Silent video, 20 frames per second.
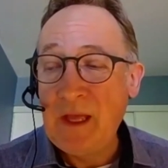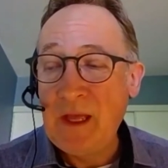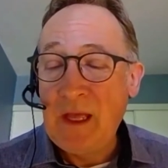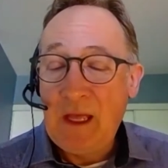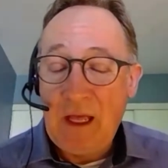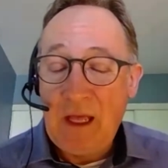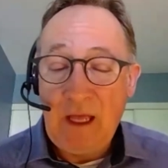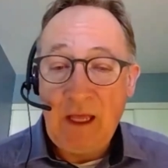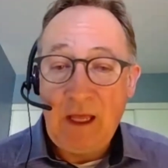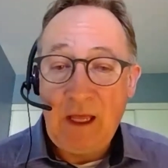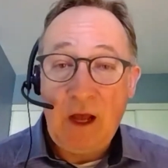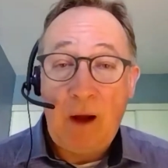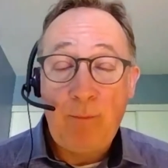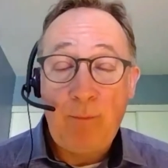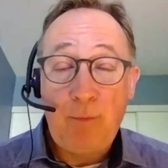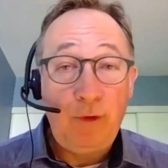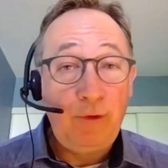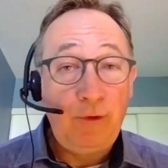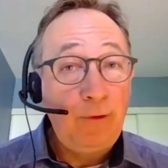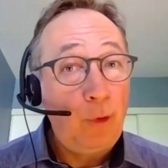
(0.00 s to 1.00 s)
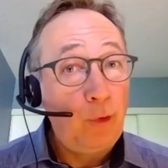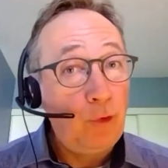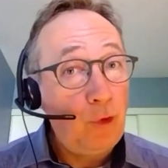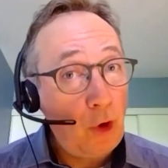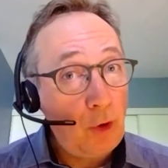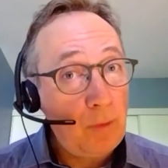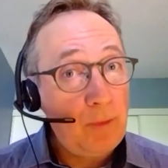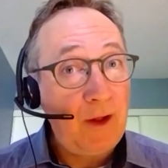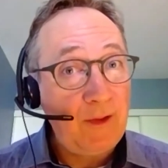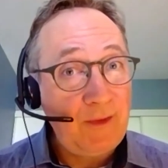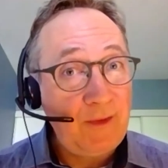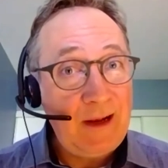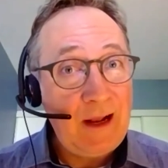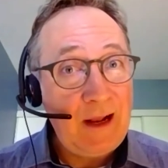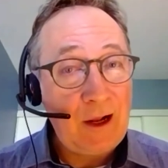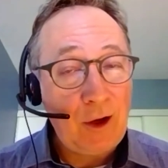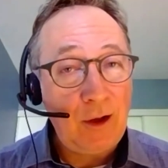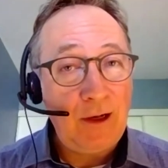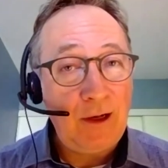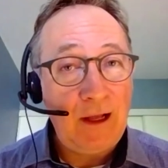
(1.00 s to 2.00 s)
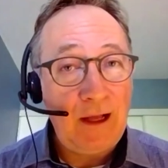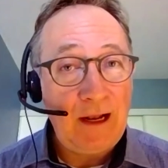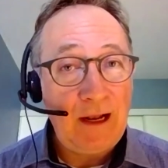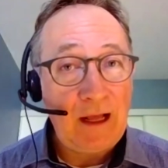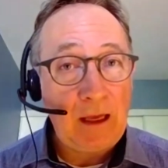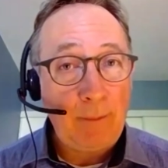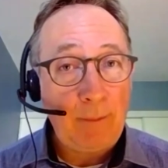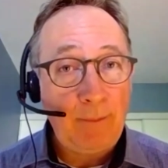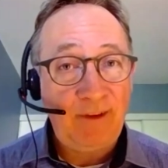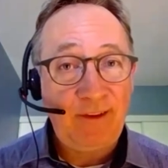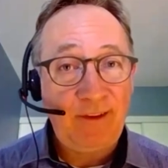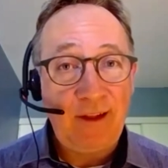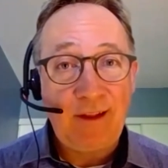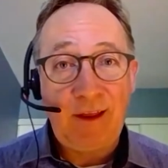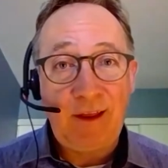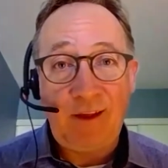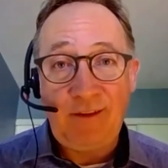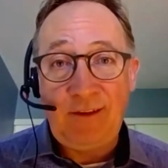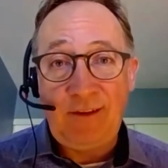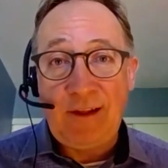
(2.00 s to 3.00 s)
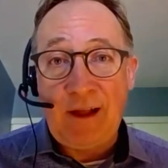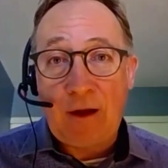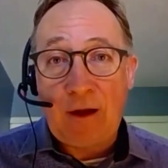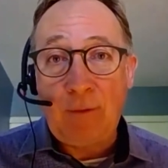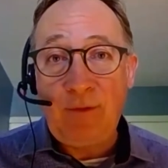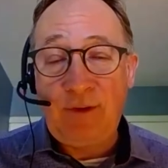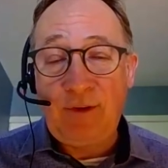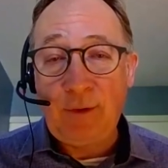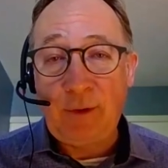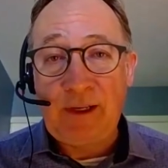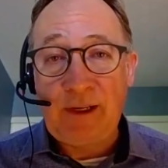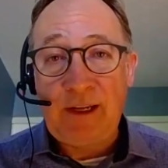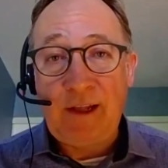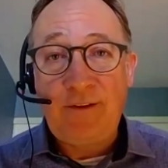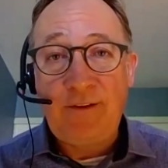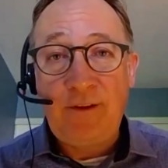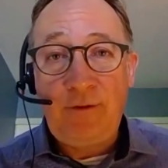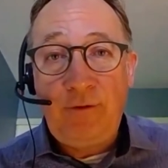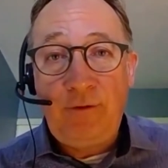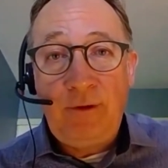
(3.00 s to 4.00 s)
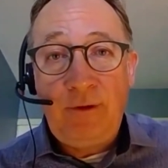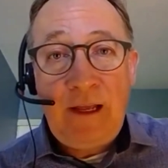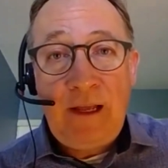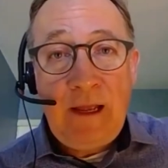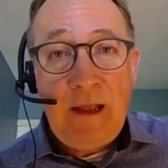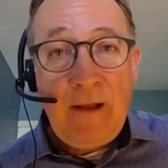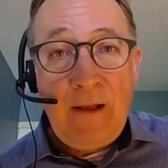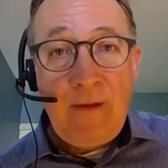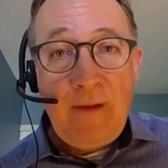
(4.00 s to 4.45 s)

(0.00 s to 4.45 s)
Et en plus, là, on a augmenté la, capacité de crédit de la Commission canadienne du lait.